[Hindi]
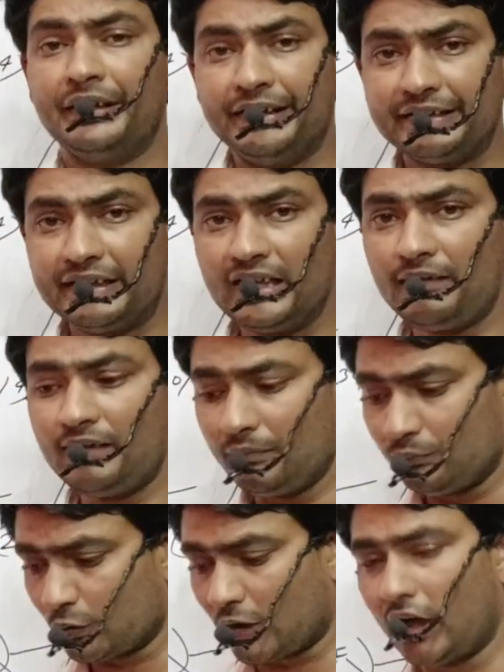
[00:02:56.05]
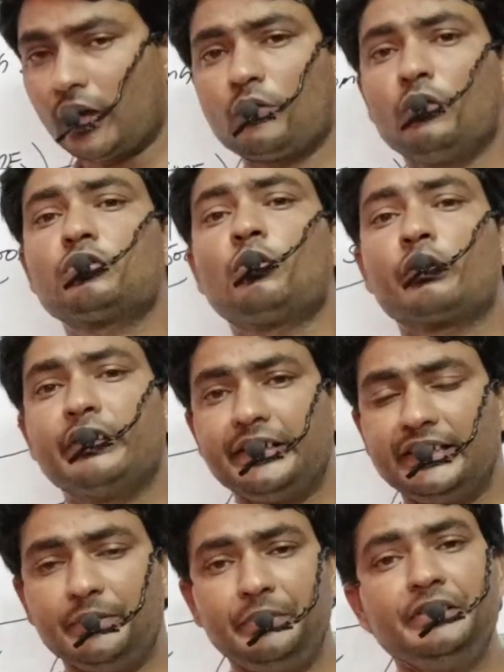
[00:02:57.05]
इनके अलावा बुखार को तोड़ने
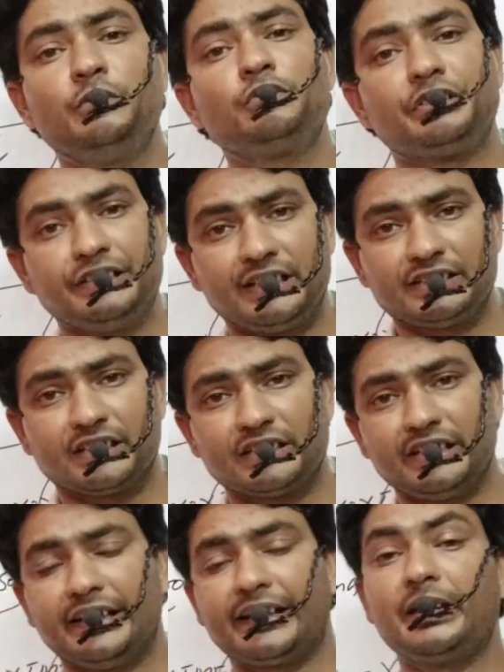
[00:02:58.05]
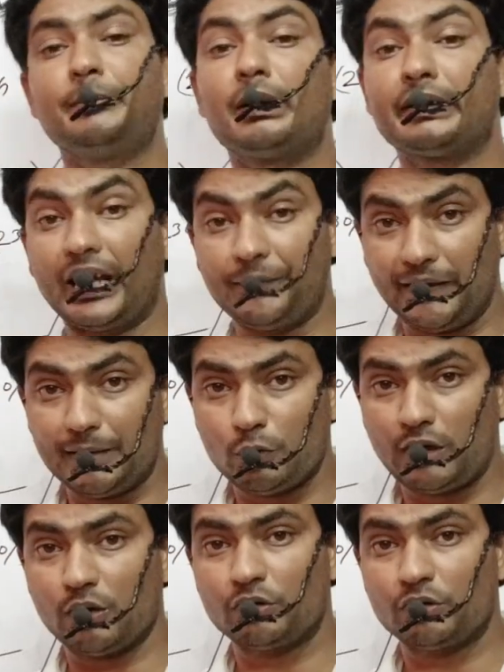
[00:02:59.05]
के लिए भी यूज की जा सकती है कई बार टाइफाइड बुखार